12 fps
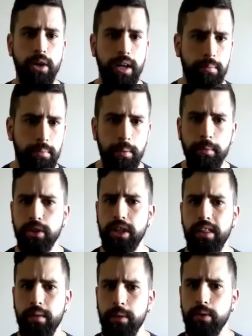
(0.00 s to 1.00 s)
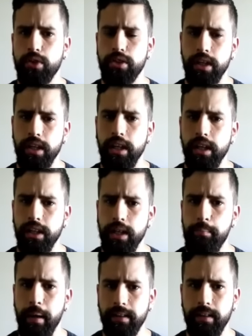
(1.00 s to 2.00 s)
En los primeros 15 minutos de,
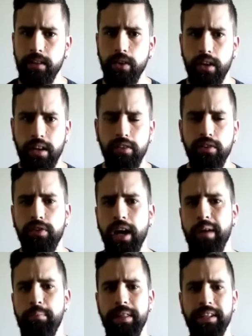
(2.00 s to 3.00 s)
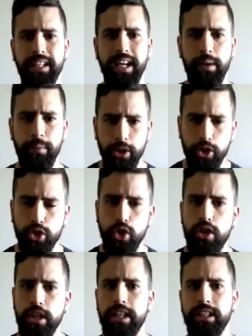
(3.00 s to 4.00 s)
partido el Racing fue capaz de sacar varios
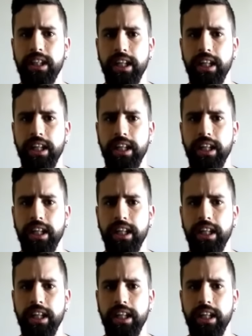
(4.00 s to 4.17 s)
corners,